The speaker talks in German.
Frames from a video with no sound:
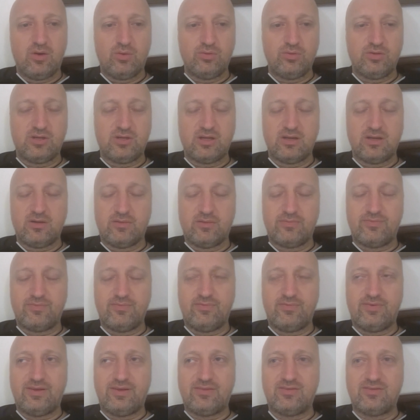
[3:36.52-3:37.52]
und dann auf
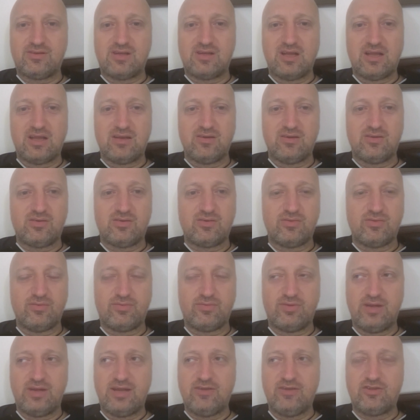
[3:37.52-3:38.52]
dem Festland
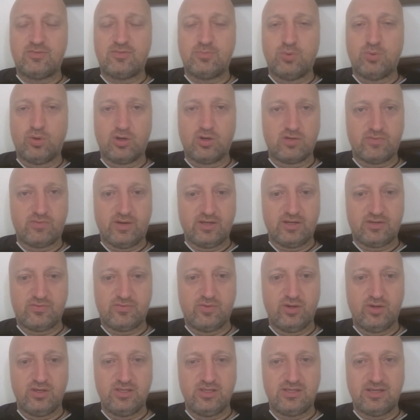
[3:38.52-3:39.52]
Flensburg war ich
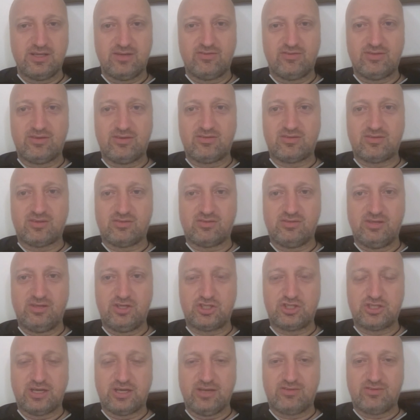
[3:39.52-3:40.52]
völlig entsetzt, dass die
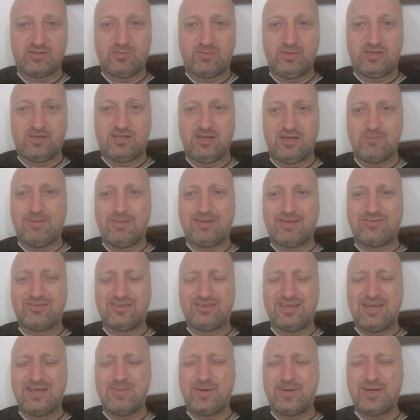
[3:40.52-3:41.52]
die Scheiße mit den
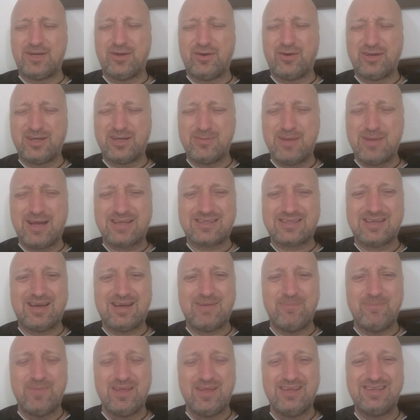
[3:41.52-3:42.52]
Masken immer noch gemacht
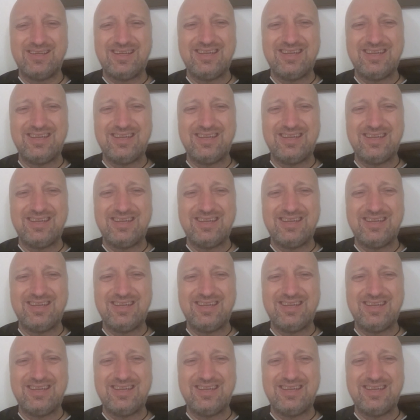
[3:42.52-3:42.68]
haben.